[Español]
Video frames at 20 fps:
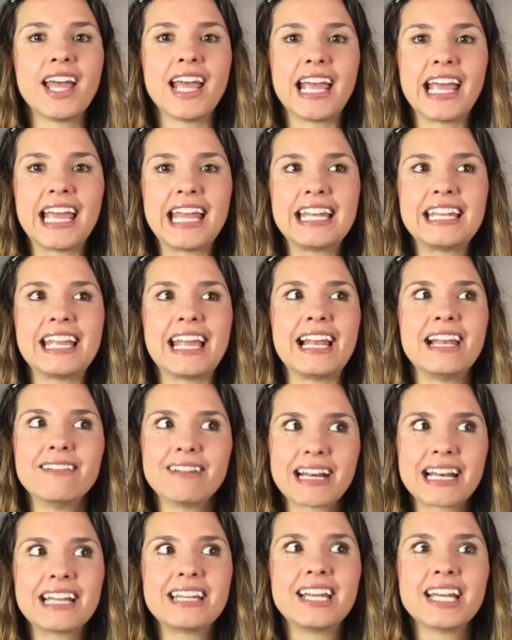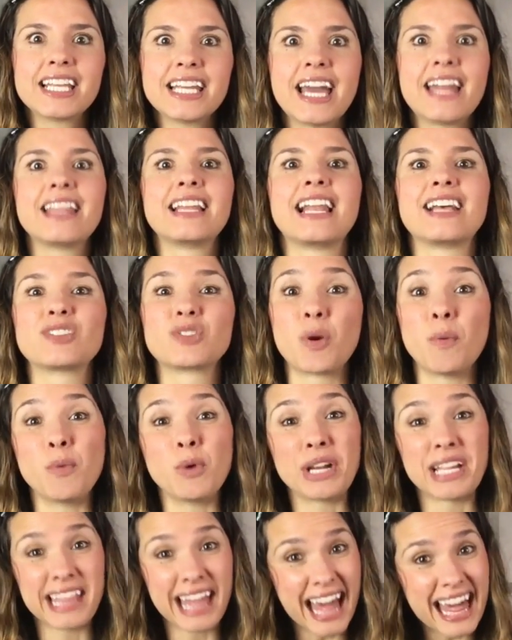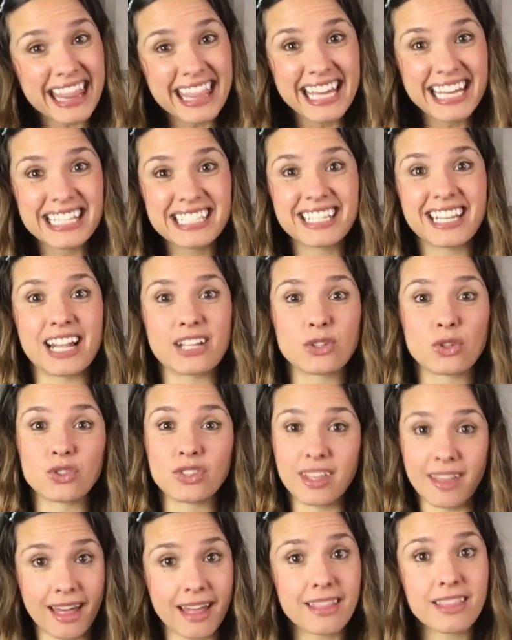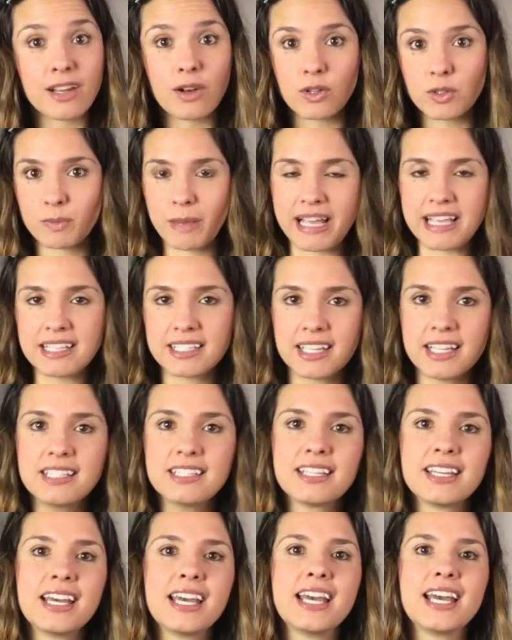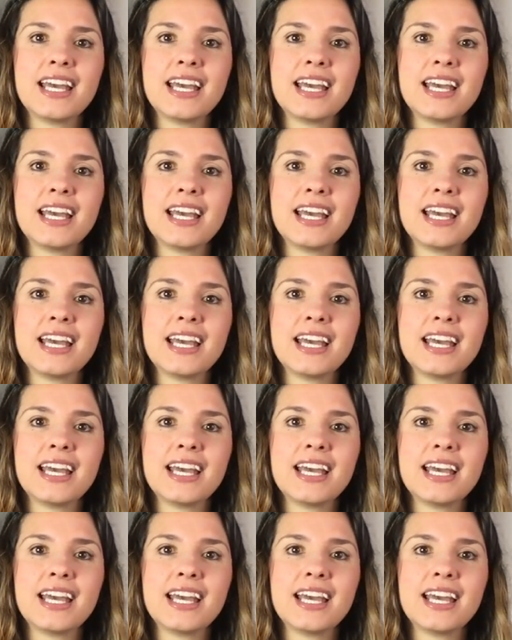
en elevar la energía de las comunidades, de la sociedad, de los países.